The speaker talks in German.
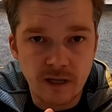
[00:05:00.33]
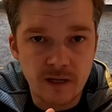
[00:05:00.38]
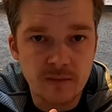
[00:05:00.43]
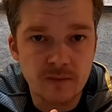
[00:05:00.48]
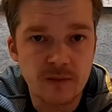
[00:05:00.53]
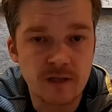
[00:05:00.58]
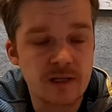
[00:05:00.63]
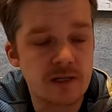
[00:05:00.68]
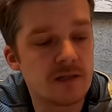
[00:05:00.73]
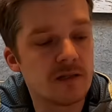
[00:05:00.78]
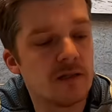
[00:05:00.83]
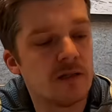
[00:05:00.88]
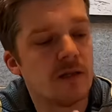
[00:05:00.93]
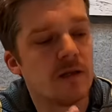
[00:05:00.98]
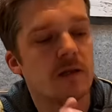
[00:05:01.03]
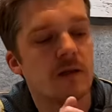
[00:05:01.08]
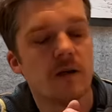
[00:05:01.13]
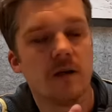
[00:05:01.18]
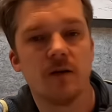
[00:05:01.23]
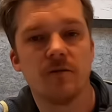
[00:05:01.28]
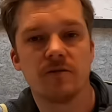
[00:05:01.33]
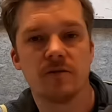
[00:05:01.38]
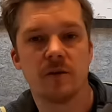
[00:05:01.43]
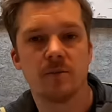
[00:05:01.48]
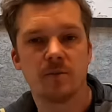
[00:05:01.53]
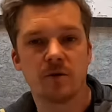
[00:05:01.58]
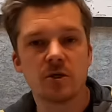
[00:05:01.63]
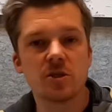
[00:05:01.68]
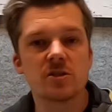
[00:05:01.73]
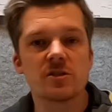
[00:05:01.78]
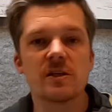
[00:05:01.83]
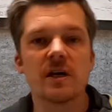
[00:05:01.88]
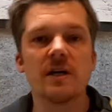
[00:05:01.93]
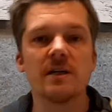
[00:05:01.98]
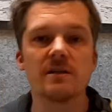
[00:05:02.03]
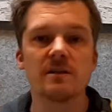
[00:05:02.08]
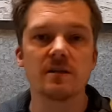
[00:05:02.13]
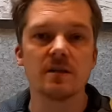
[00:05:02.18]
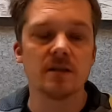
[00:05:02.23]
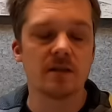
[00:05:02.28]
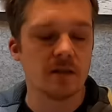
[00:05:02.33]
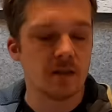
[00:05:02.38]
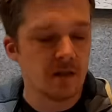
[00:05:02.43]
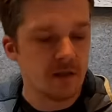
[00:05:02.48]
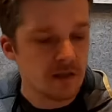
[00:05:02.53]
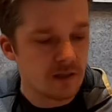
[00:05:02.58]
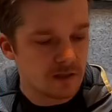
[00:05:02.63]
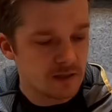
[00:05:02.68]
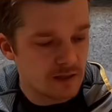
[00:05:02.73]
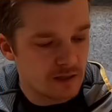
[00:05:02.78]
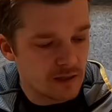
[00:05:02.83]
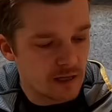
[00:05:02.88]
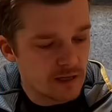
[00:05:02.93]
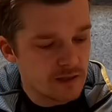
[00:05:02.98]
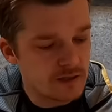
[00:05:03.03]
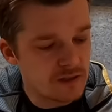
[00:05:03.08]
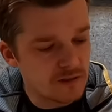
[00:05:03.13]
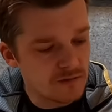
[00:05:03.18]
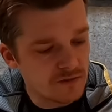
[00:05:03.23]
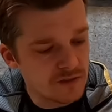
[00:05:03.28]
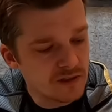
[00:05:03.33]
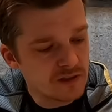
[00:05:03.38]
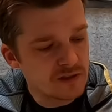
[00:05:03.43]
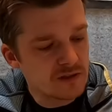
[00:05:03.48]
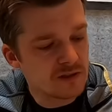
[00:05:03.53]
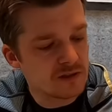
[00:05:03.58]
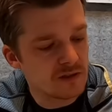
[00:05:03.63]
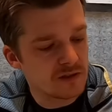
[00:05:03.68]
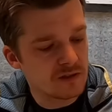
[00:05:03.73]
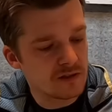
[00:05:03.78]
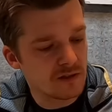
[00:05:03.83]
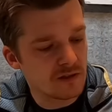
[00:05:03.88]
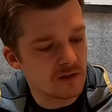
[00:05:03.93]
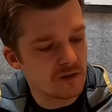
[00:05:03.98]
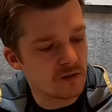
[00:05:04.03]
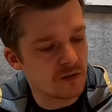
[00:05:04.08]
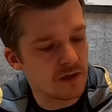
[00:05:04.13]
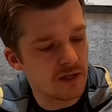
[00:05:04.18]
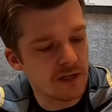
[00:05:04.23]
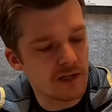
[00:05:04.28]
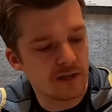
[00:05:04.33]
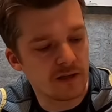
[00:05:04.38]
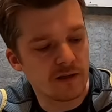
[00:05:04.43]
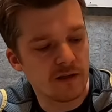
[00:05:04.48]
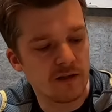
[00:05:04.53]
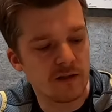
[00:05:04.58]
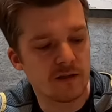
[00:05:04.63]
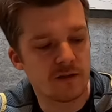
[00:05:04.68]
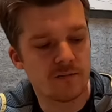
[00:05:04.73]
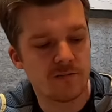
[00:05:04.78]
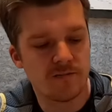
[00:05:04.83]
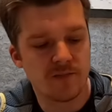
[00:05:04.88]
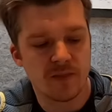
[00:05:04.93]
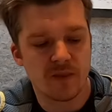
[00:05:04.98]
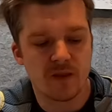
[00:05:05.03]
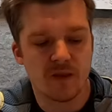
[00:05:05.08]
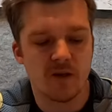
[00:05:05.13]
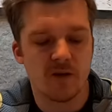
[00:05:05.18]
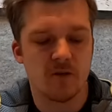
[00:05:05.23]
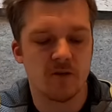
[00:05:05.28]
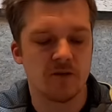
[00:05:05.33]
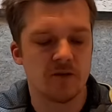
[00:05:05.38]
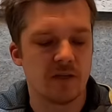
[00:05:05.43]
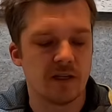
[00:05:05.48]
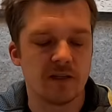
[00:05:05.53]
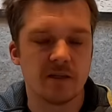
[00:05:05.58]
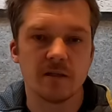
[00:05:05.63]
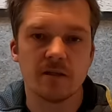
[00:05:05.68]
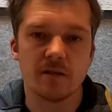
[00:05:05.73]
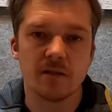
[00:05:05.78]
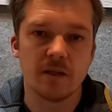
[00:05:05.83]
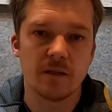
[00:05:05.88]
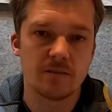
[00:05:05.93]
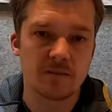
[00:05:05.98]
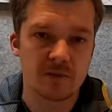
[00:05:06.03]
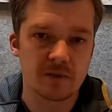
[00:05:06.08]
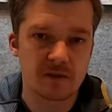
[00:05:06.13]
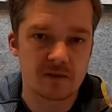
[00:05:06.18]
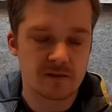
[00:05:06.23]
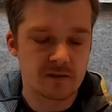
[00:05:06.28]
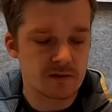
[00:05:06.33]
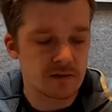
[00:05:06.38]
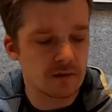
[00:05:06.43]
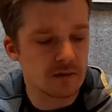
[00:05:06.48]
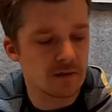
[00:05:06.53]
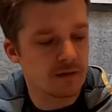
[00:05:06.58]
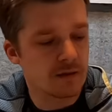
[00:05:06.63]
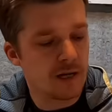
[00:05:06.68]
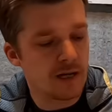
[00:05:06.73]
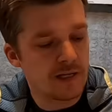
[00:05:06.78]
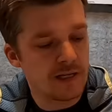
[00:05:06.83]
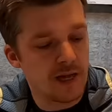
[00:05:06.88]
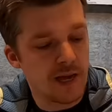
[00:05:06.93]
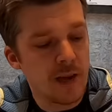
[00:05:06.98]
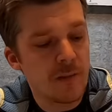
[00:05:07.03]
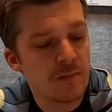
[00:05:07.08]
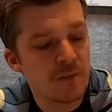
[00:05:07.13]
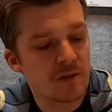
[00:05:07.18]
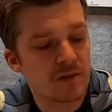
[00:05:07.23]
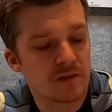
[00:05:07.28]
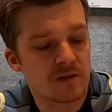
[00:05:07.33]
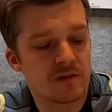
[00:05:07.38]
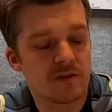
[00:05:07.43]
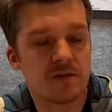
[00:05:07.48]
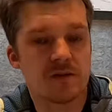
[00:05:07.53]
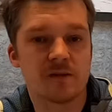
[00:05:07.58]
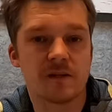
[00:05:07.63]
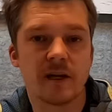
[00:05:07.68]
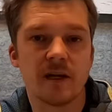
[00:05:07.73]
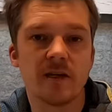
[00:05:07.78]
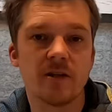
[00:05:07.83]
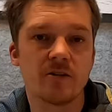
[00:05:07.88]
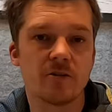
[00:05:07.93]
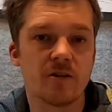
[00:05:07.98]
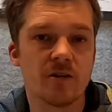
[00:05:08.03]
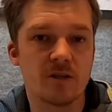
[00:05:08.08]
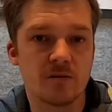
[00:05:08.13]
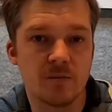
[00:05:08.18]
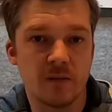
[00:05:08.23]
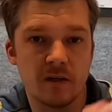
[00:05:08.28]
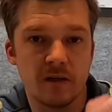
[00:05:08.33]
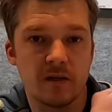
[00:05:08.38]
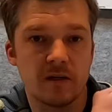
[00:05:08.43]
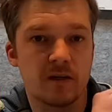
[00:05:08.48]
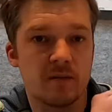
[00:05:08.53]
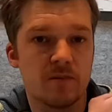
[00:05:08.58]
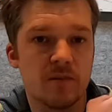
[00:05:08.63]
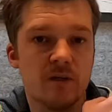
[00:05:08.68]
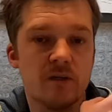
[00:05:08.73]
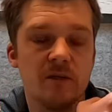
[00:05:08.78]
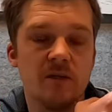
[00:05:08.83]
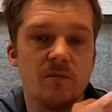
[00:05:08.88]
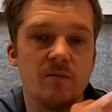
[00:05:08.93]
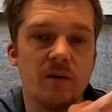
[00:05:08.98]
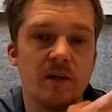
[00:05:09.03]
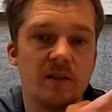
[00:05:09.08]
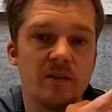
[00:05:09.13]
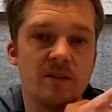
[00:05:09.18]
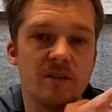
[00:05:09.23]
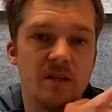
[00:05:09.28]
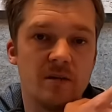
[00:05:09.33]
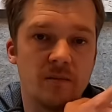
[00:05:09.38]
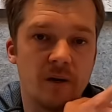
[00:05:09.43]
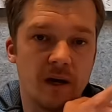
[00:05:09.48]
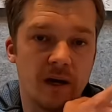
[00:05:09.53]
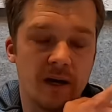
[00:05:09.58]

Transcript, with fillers: anmelden. Auf der Bosch-Seite, dann aktiviert ihr den Kollegen hier und dann gibt es äh, eine App. Die zeige ich euch mal ähm, hier, die blende ich hier mal